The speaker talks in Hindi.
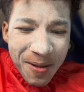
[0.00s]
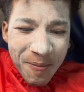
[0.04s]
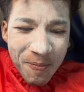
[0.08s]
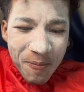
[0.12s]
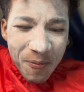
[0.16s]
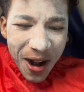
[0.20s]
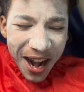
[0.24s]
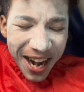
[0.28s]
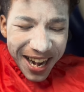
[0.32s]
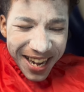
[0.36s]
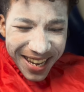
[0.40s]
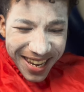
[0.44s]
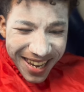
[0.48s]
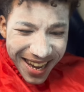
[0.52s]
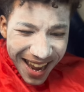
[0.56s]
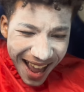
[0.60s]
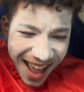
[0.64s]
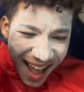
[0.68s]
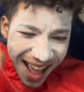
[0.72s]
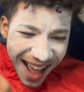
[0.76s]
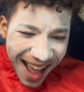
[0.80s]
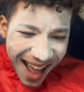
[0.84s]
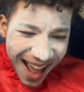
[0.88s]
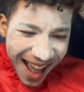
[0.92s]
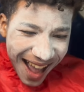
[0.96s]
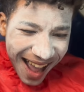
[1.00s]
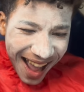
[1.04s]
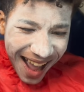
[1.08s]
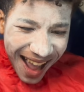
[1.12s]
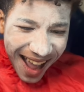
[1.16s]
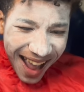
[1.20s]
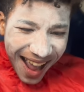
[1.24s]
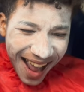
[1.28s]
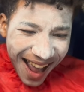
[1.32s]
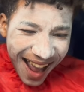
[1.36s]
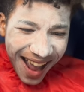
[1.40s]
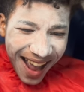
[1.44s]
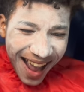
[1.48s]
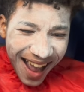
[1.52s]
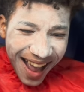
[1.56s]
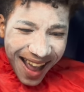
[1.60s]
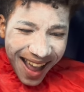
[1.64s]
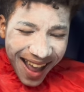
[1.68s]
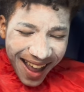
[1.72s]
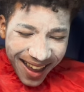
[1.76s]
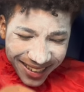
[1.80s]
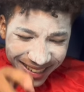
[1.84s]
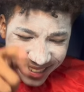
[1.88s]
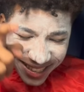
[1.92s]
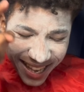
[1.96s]
बढ़िया
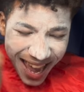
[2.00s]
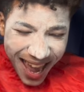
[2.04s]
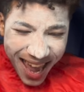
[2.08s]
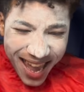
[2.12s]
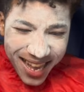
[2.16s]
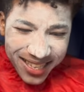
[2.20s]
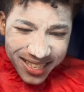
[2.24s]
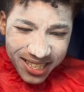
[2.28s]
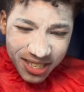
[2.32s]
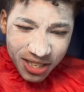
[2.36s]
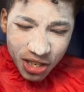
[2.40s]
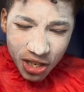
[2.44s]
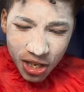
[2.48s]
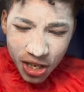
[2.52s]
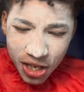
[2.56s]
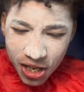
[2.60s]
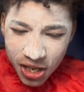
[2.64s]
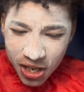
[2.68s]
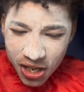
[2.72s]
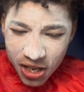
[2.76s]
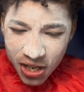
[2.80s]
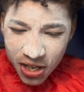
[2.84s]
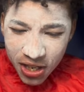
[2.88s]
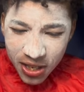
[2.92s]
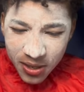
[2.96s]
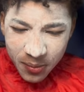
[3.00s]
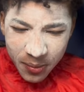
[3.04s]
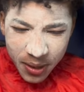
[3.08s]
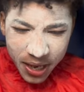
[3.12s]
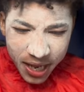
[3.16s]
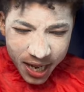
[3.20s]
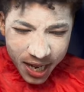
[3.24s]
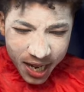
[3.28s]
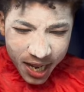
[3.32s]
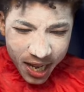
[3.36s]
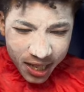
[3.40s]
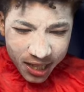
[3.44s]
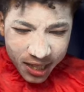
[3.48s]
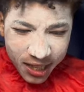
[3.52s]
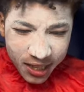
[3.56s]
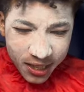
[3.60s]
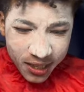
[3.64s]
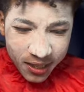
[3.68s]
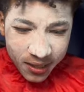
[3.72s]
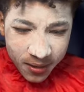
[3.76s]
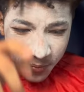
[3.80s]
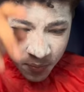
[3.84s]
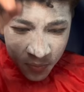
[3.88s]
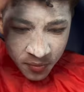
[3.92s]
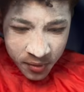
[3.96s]
ये चीज मेरे अभी
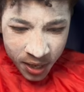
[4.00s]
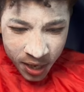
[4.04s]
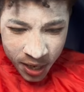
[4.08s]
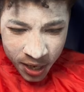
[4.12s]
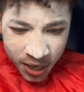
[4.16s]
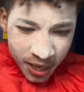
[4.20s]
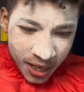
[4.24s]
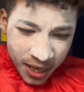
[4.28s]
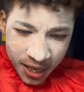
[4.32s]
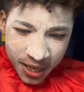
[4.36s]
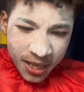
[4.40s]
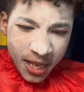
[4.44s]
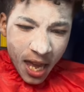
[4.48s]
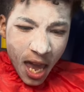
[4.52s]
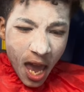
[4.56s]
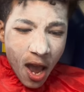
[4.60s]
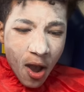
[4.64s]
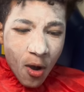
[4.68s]
ये